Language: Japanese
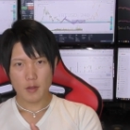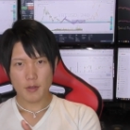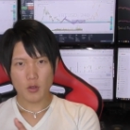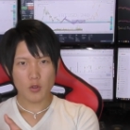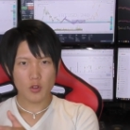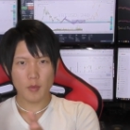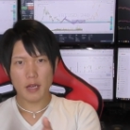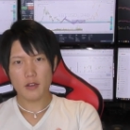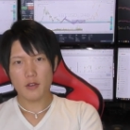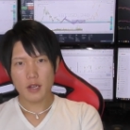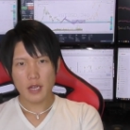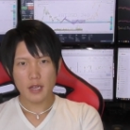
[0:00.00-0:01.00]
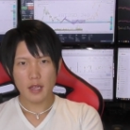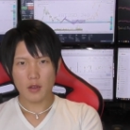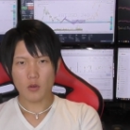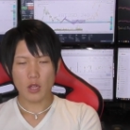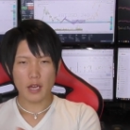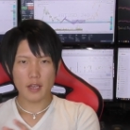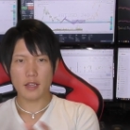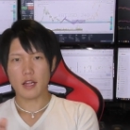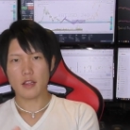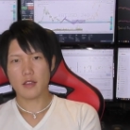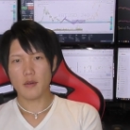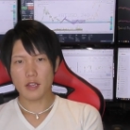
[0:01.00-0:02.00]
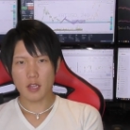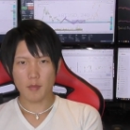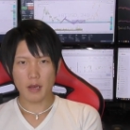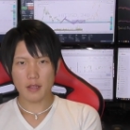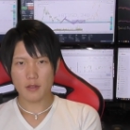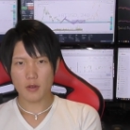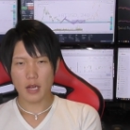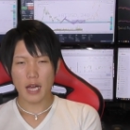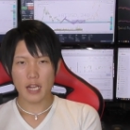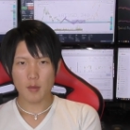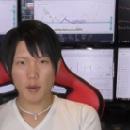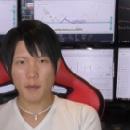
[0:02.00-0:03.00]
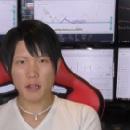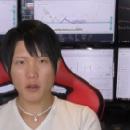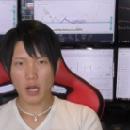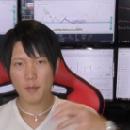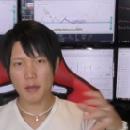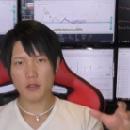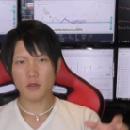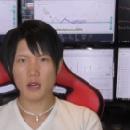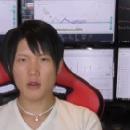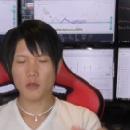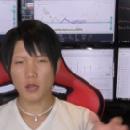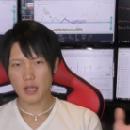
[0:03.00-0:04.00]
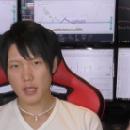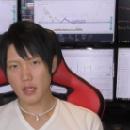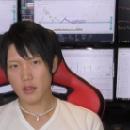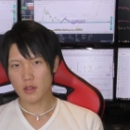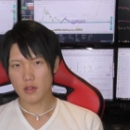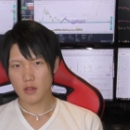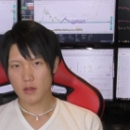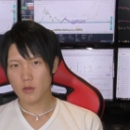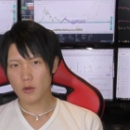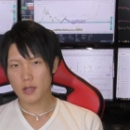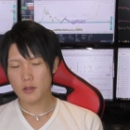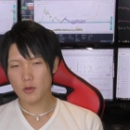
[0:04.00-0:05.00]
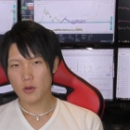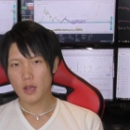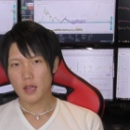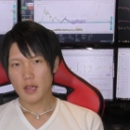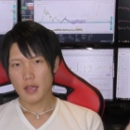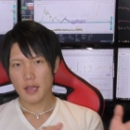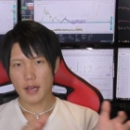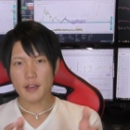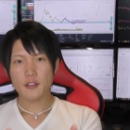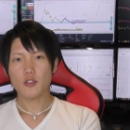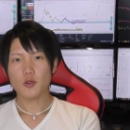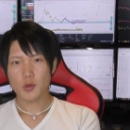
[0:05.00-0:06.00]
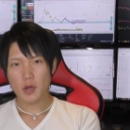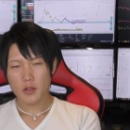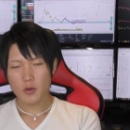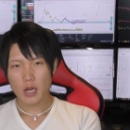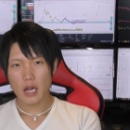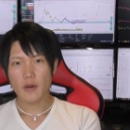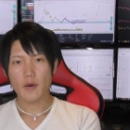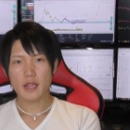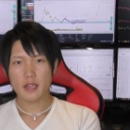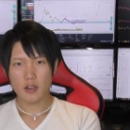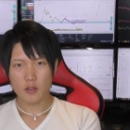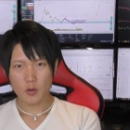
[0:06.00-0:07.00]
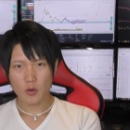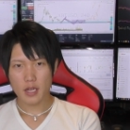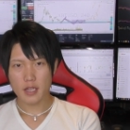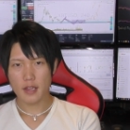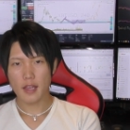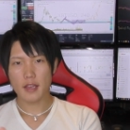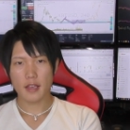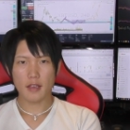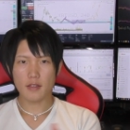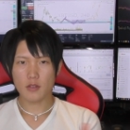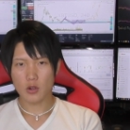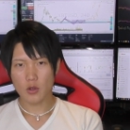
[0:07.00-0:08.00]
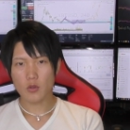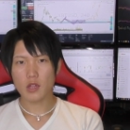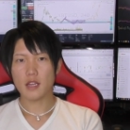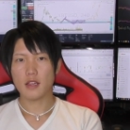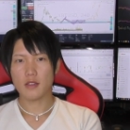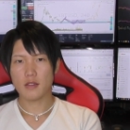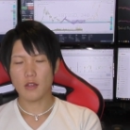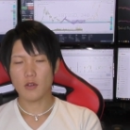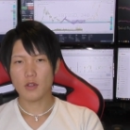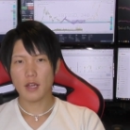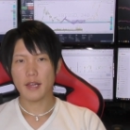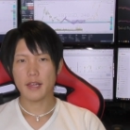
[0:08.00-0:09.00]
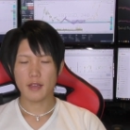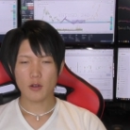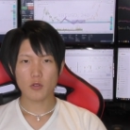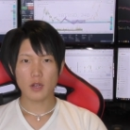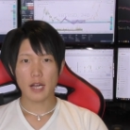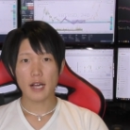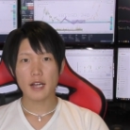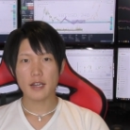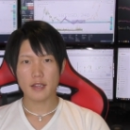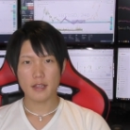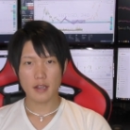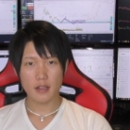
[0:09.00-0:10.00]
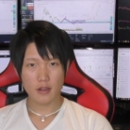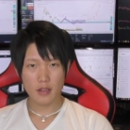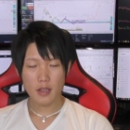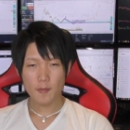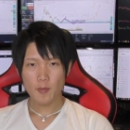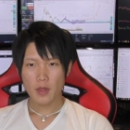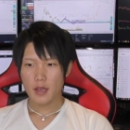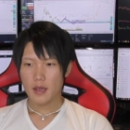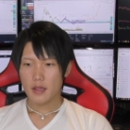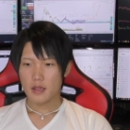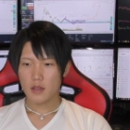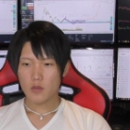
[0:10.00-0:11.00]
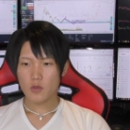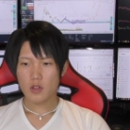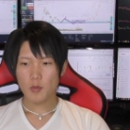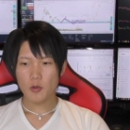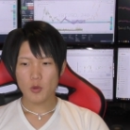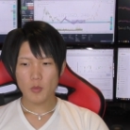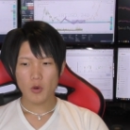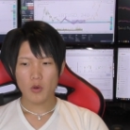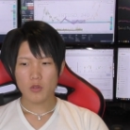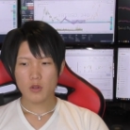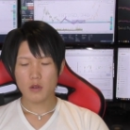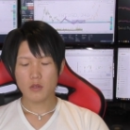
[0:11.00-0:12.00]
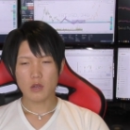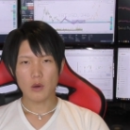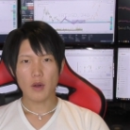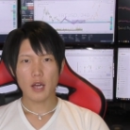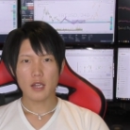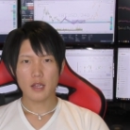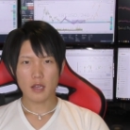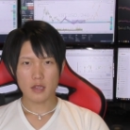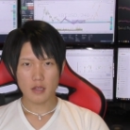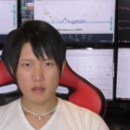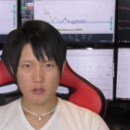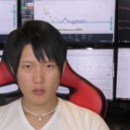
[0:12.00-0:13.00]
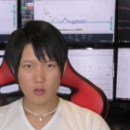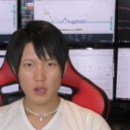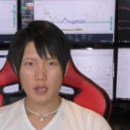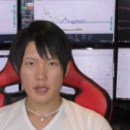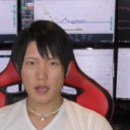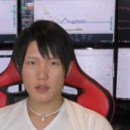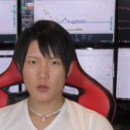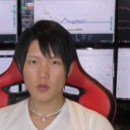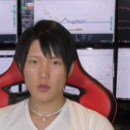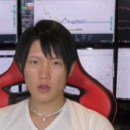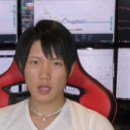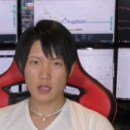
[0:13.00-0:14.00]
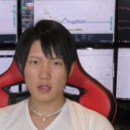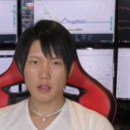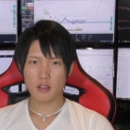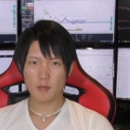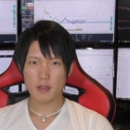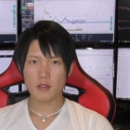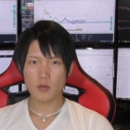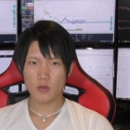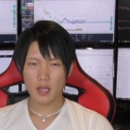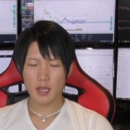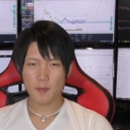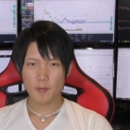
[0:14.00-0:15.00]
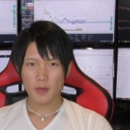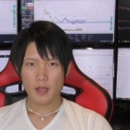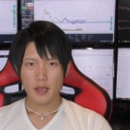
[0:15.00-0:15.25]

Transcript: ソフトバンクが、この案件に携わってますとか、アリババとかアマゾンがこの案件とかと ICO とかと関わっているとか、提携する予定ですっていうようなことが書かれていたりとかね。で、そういったものも本当か嘘か分からなかったりするのが仮想通貨だったりしますので、